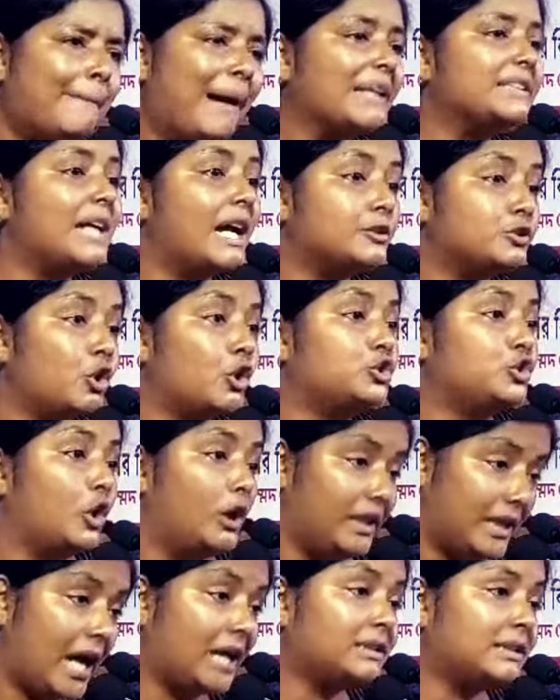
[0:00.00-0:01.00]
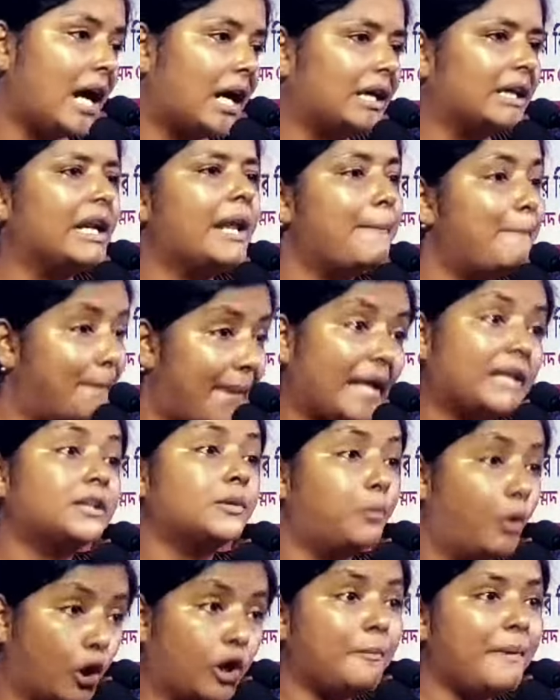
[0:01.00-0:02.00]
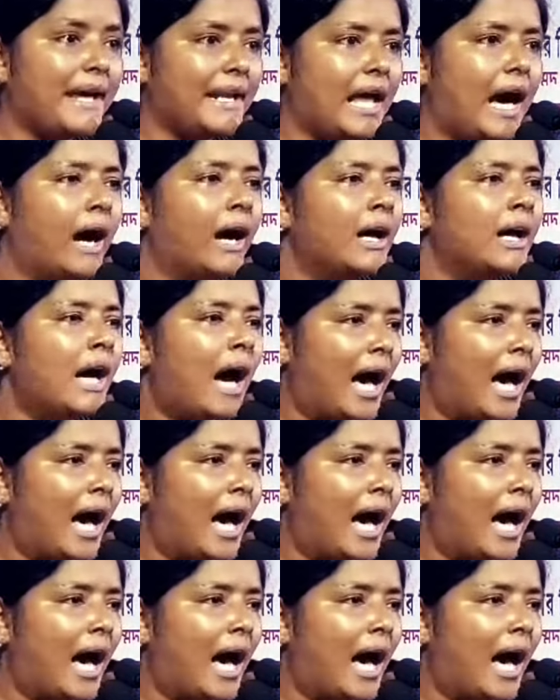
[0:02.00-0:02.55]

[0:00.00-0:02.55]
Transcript: বাজার সচল না থাকলে পেট ভরবে না